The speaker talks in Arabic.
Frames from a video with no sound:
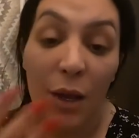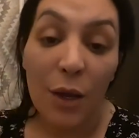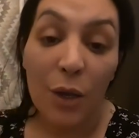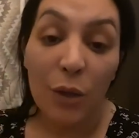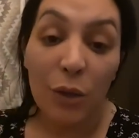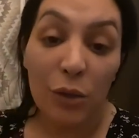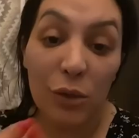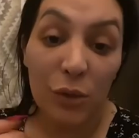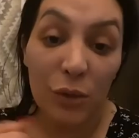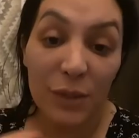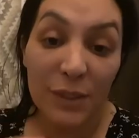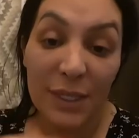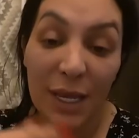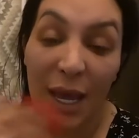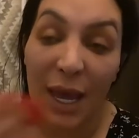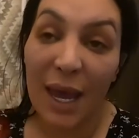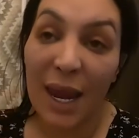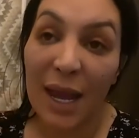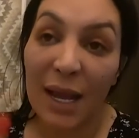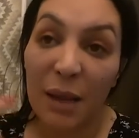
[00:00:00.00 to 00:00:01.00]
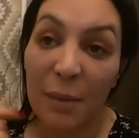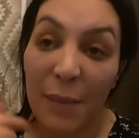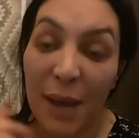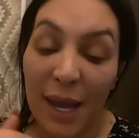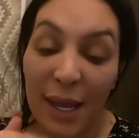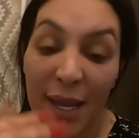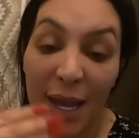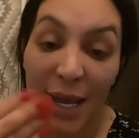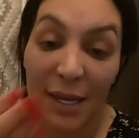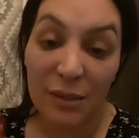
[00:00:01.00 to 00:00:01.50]
قلت له يا راك
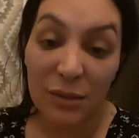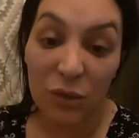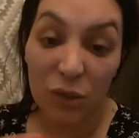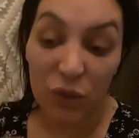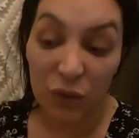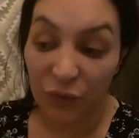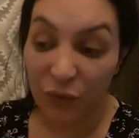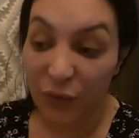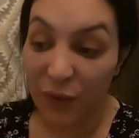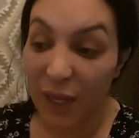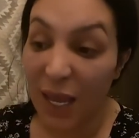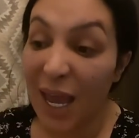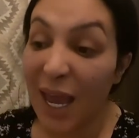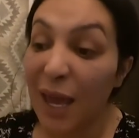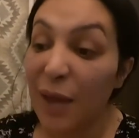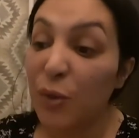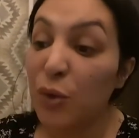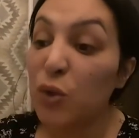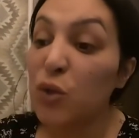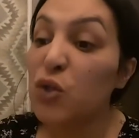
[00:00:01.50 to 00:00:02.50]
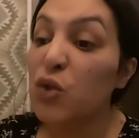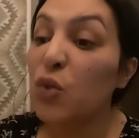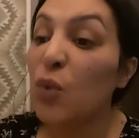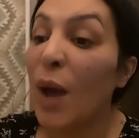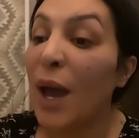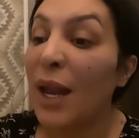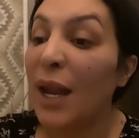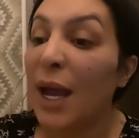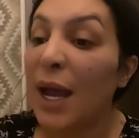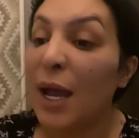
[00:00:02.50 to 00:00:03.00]
معايا اسكو شفت فيا هذو
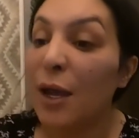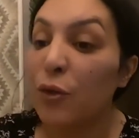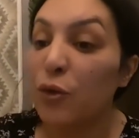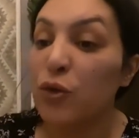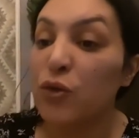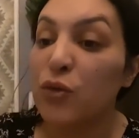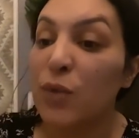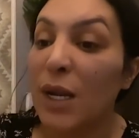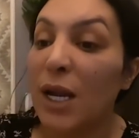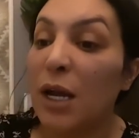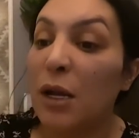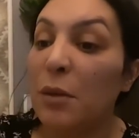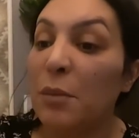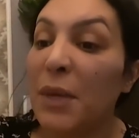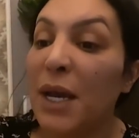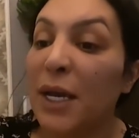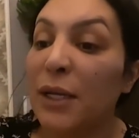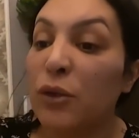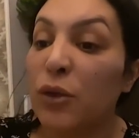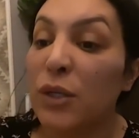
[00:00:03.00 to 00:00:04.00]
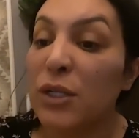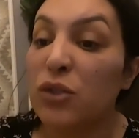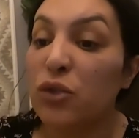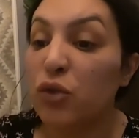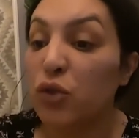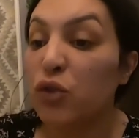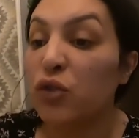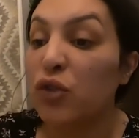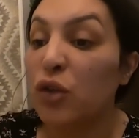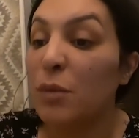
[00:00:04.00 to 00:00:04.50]
الصوالح هذو الصوالح اللي يهضروا اسكو
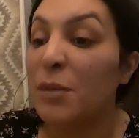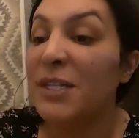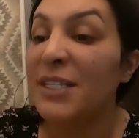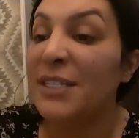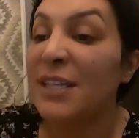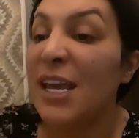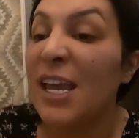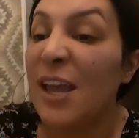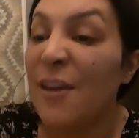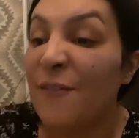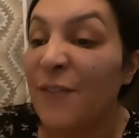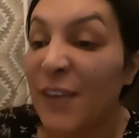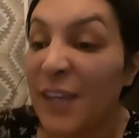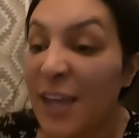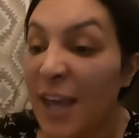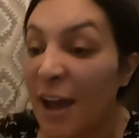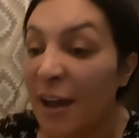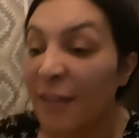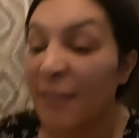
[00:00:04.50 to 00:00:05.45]
شفتهم يا فيا